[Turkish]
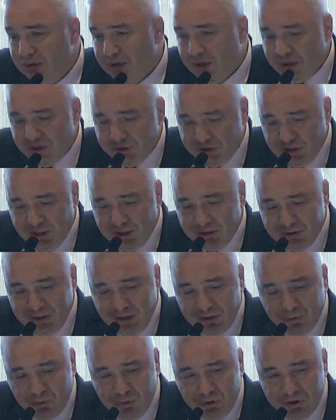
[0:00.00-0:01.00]
hani çelik
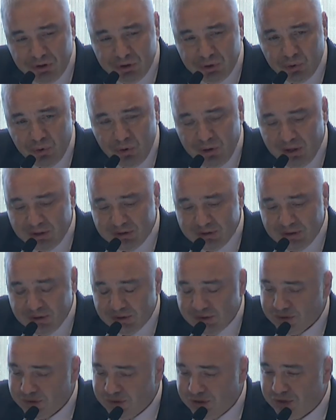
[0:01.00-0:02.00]
sektör için
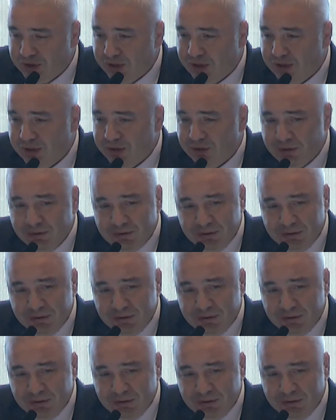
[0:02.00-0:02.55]
söylersek işte e,